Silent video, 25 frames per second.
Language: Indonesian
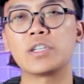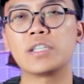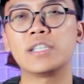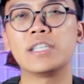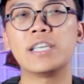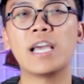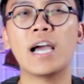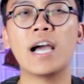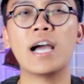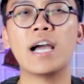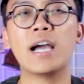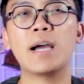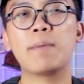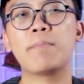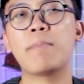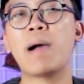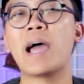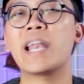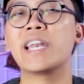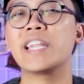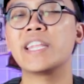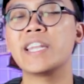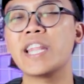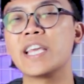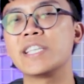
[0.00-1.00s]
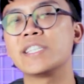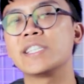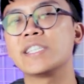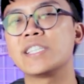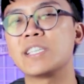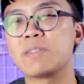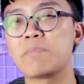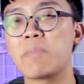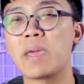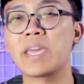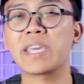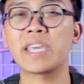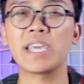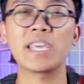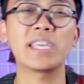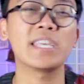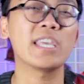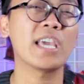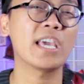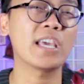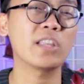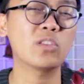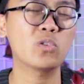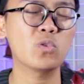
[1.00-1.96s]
yang money decision makingnya